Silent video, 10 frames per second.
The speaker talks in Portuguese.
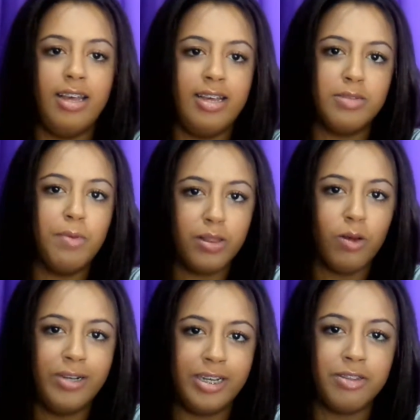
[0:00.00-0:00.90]
Esse
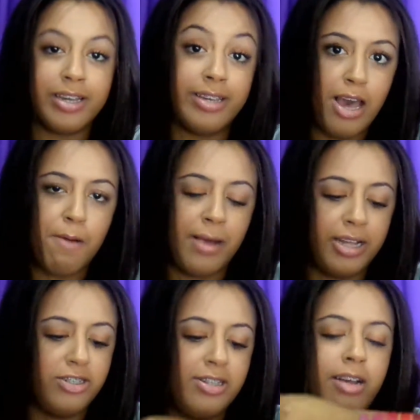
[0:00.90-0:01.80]
batom líquido aqui é
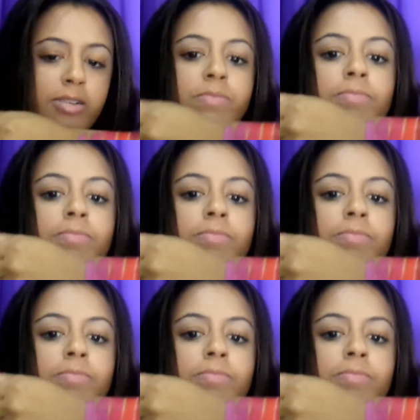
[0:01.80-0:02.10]
mate, tá?